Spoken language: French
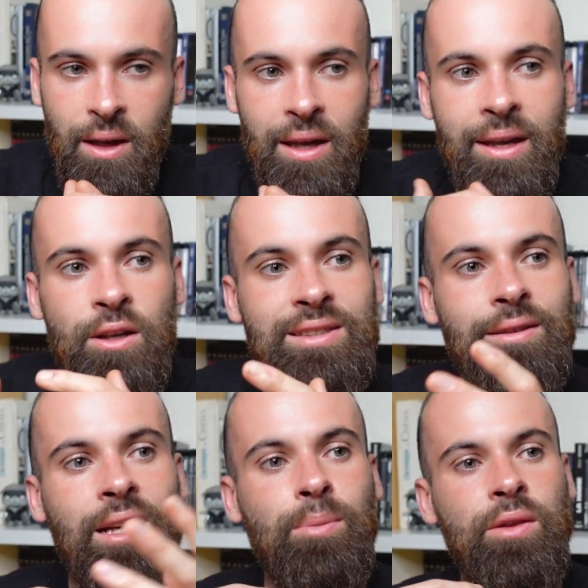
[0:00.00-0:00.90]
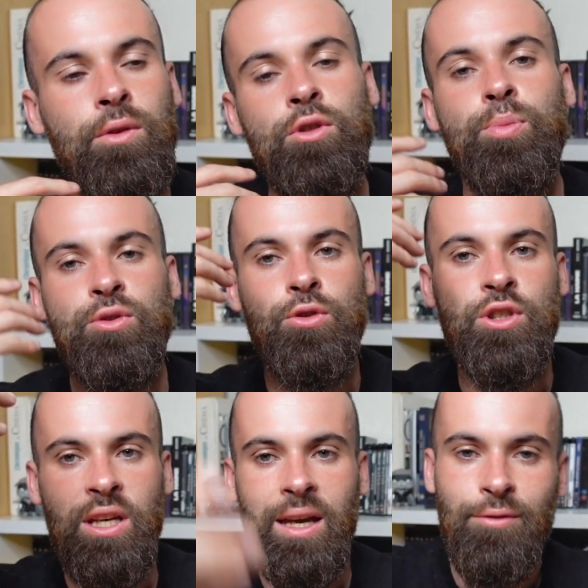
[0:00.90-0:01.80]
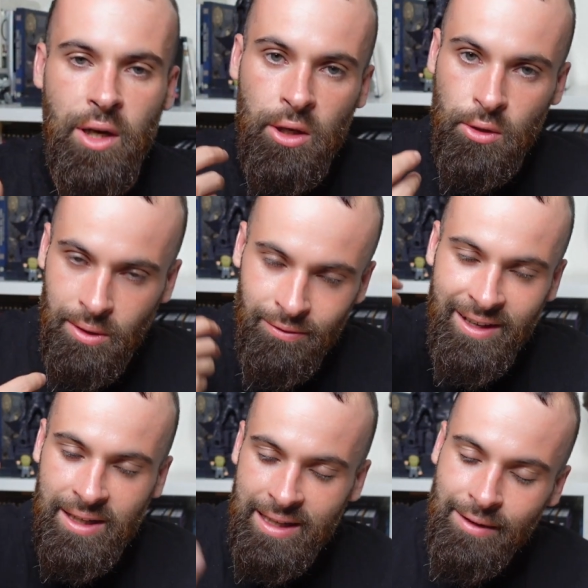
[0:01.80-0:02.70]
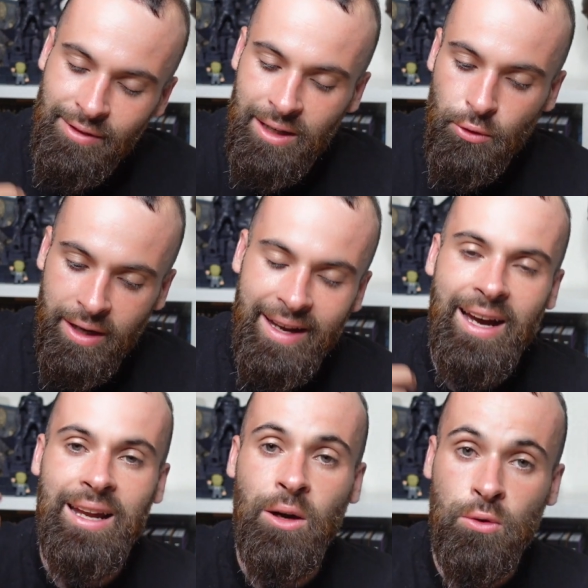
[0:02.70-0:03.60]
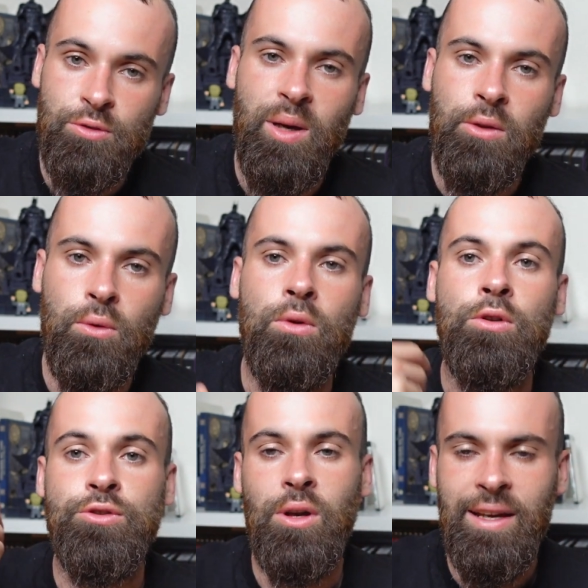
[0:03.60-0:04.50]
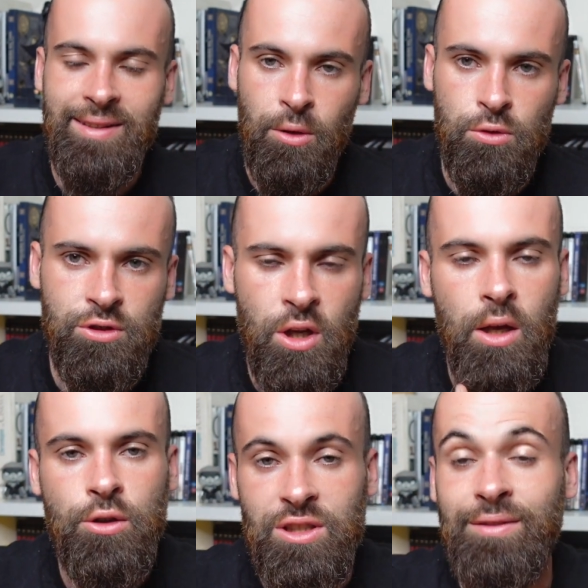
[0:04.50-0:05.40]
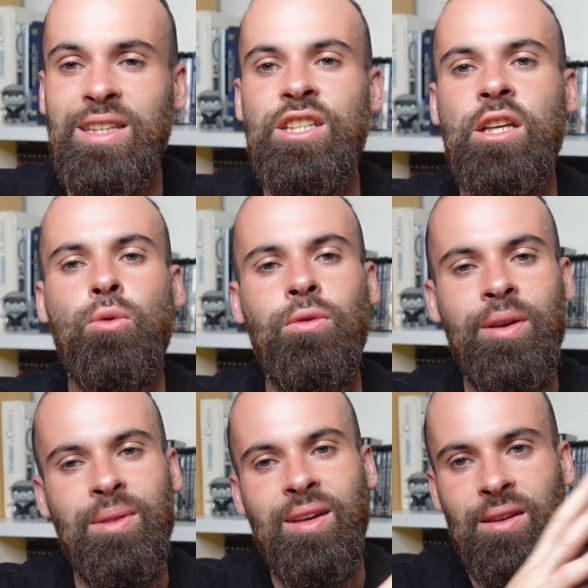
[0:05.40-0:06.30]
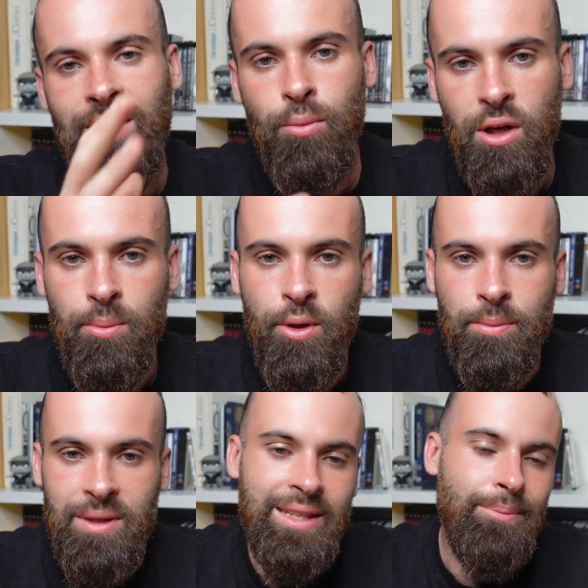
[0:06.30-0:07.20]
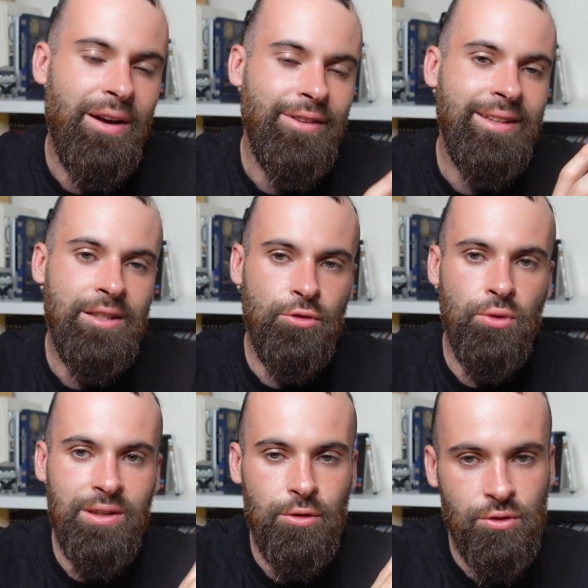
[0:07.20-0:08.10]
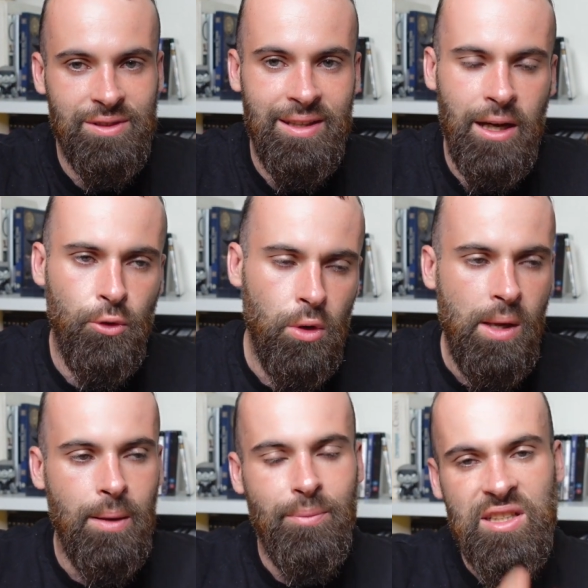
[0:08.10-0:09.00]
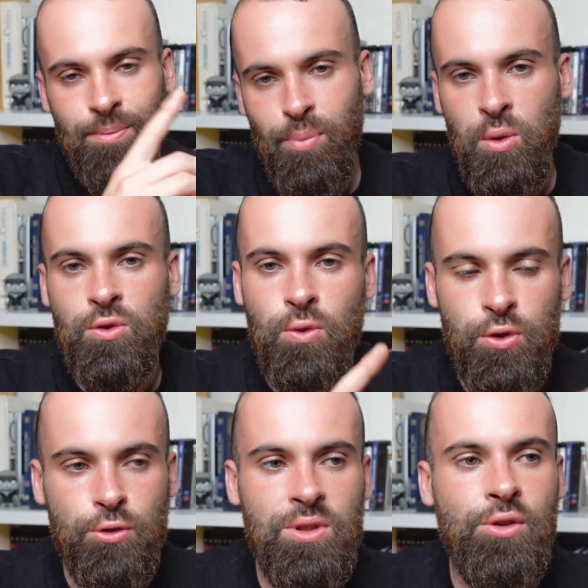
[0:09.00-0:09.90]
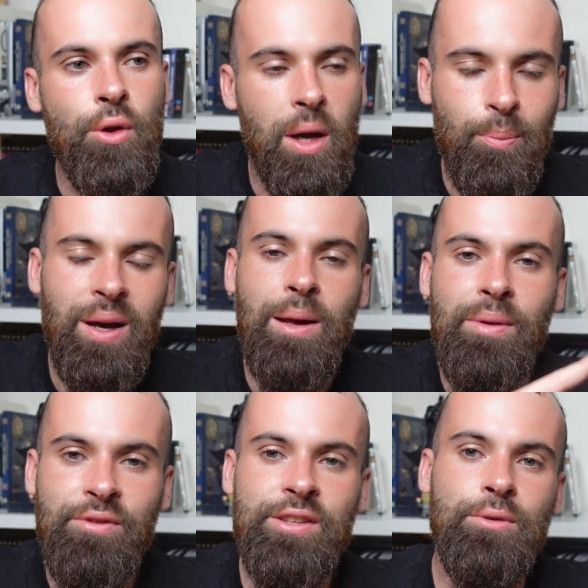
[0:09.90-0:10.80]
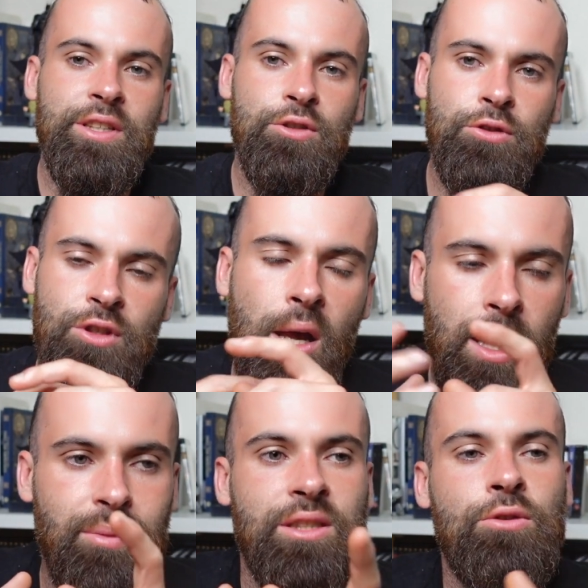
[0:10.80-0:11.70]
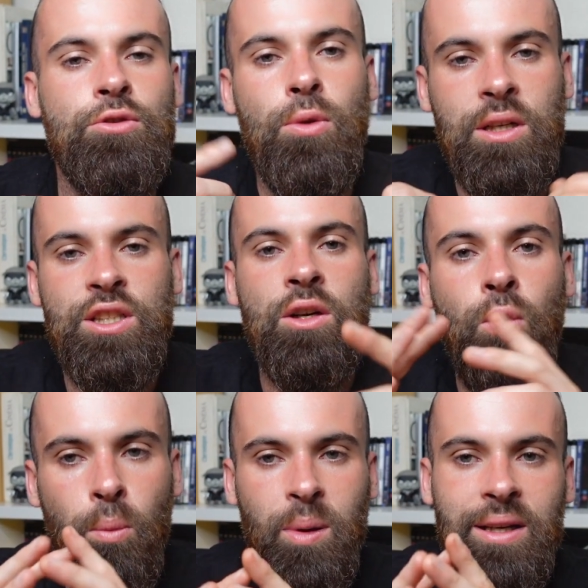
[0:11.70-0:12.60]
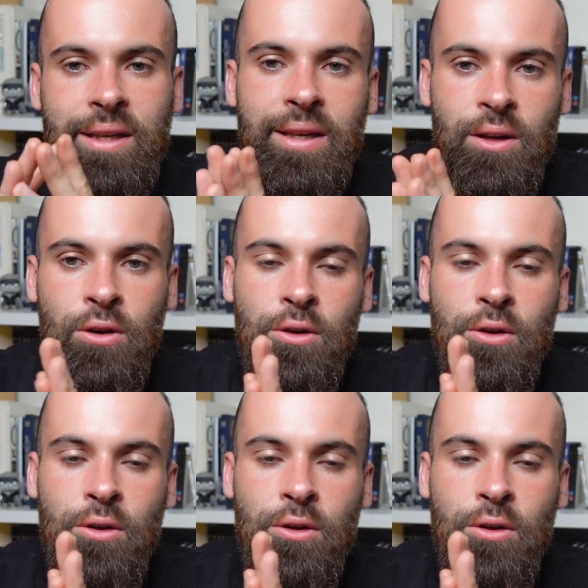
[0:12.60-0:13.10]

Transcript: Et euh, c'est vrai que maintenant, je pense que je réévaluerai réévaluerais à la hausse, pardon, euh, The Lighthouse, que j'avais déjà trouvé très très beau à l'époque, mais qui m'avait déçu au niveau de son scénario. Mais je pense qu'aujourd'hui, je n'aurais pas la même vision des choses, parce que je crois que j'ai compris